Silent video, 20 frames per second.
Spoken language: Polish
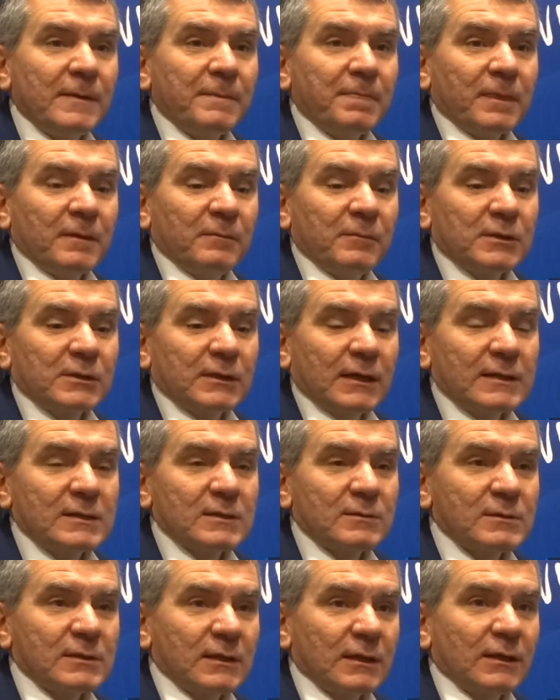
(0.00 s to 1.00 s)

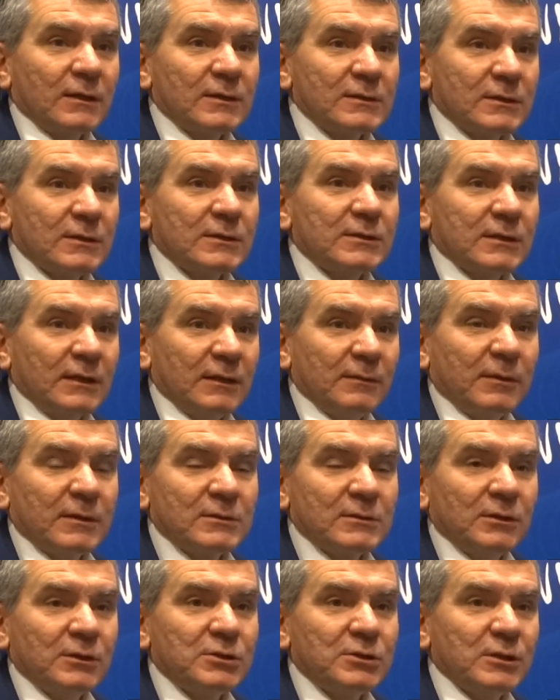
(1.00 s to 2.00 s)
mieszkańcom Starego Sącza, ale
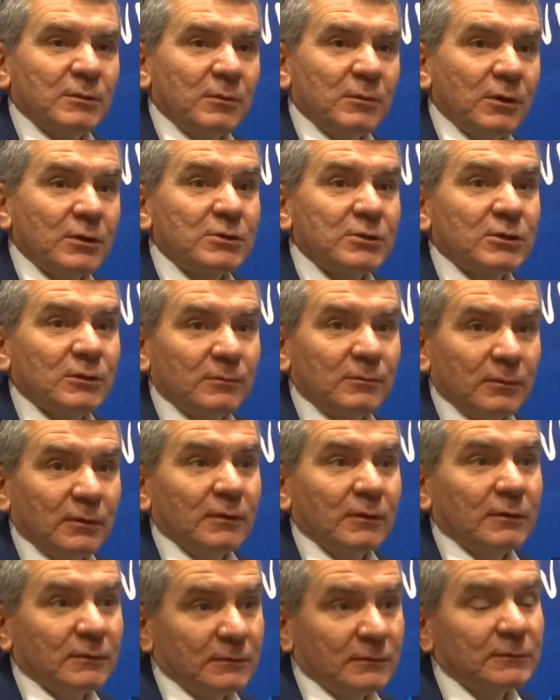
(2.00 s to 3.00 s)
bardzo licznym gościom,
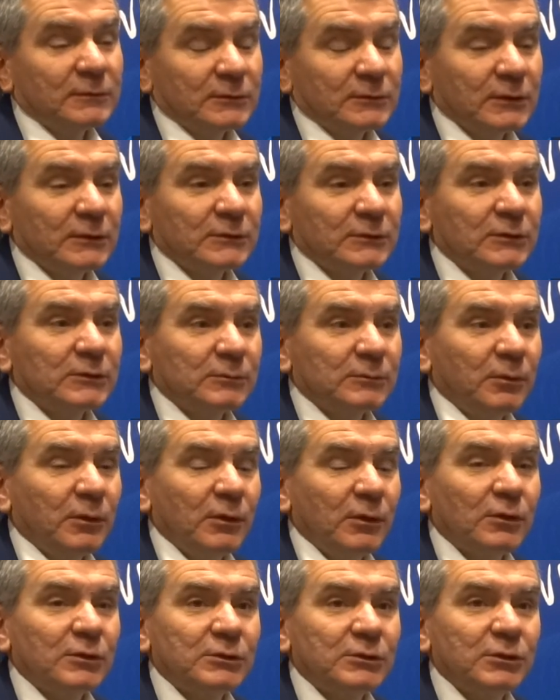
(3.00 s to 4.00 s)
bo sądząc po
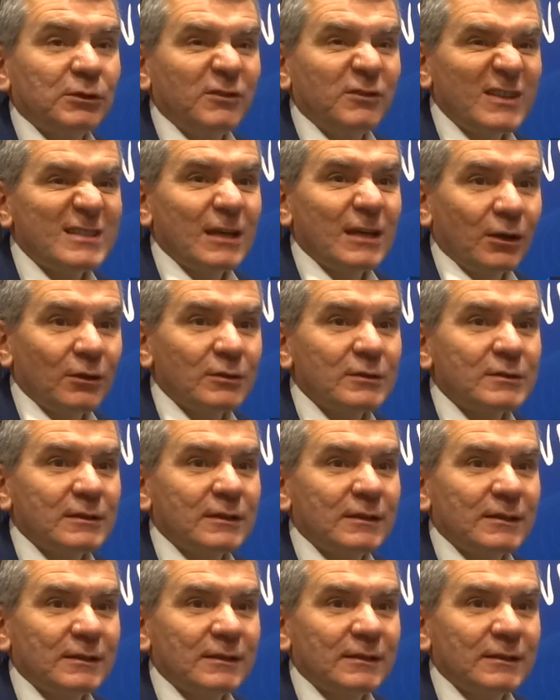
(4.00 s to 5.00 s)
ilości
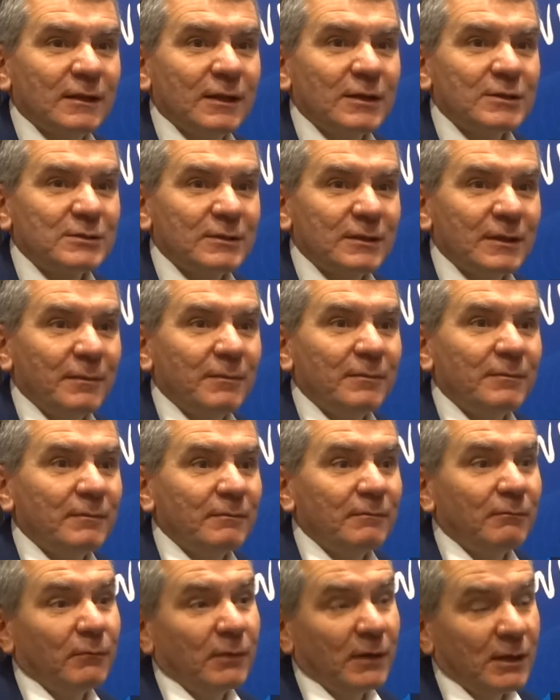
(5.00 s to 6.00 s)
odwiedzających leśne,
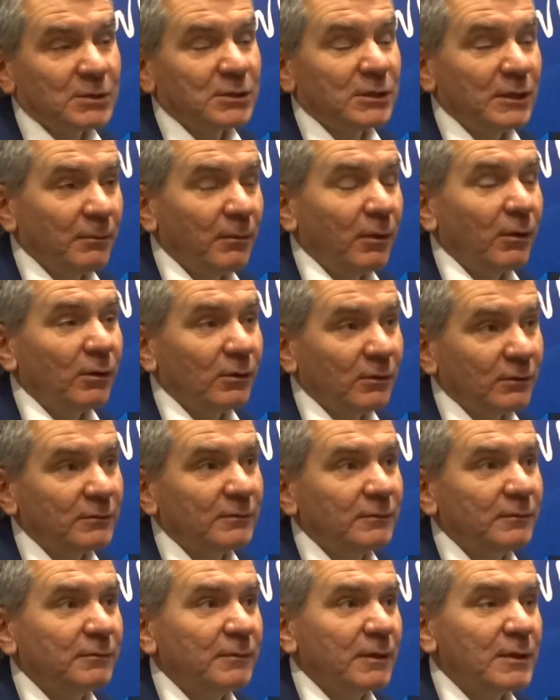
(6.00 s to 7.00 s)
leśne molo,
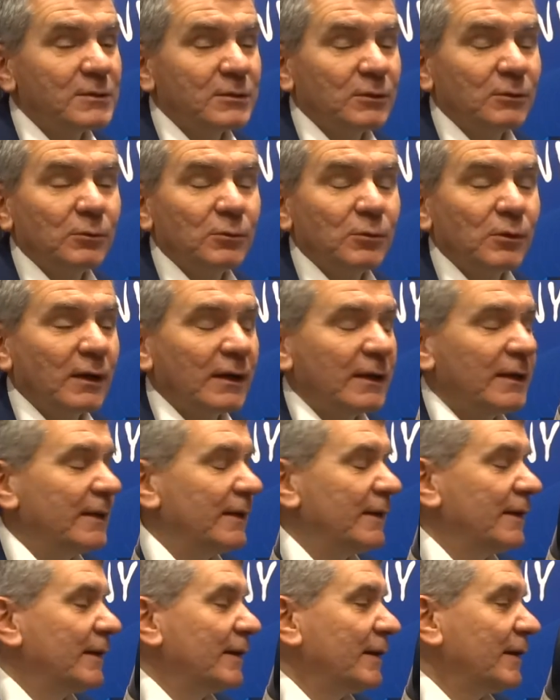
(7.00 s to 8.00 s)
miejską górę,
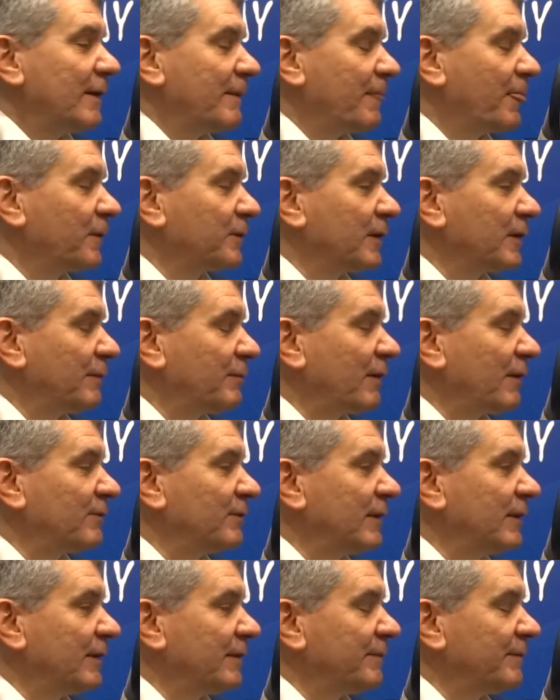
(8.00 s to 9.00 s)
no to
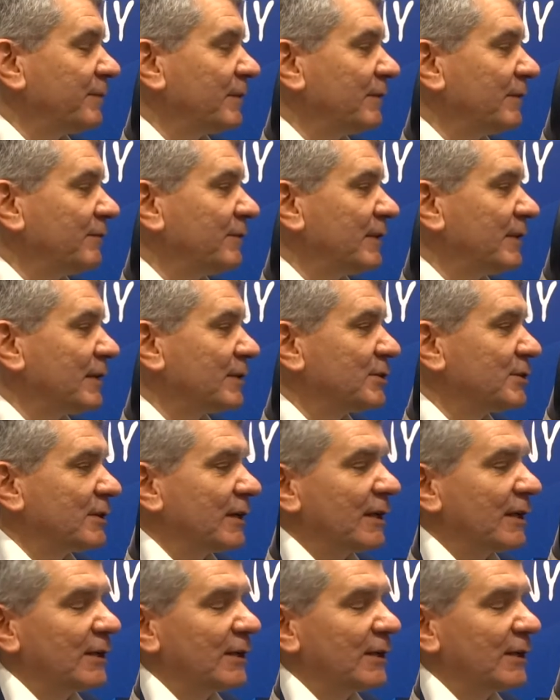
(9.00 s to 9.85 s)
naprawdę widać, że